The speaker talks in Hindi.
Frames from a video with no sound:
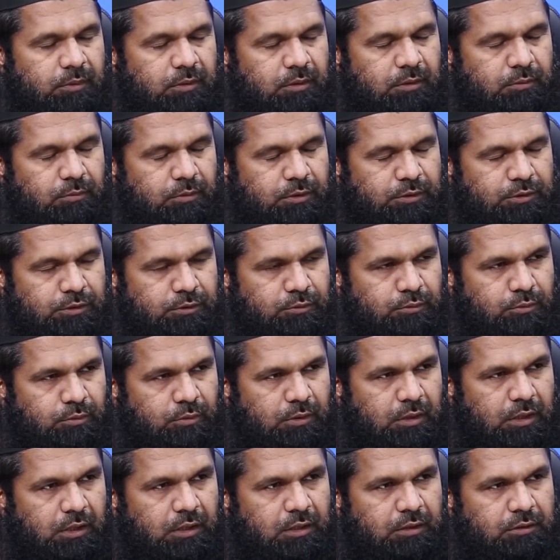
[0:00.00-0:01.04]

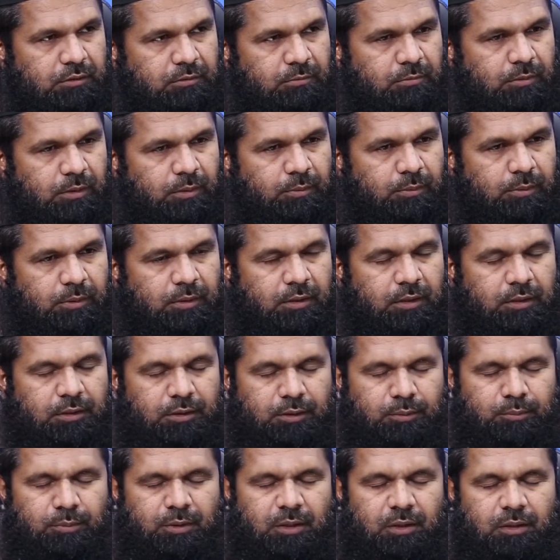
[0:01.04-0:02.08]
लवाजदुल्ला
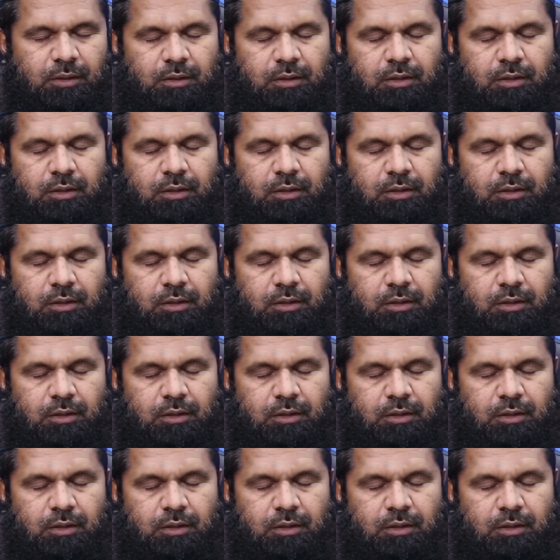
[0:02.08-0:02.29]
रहीमा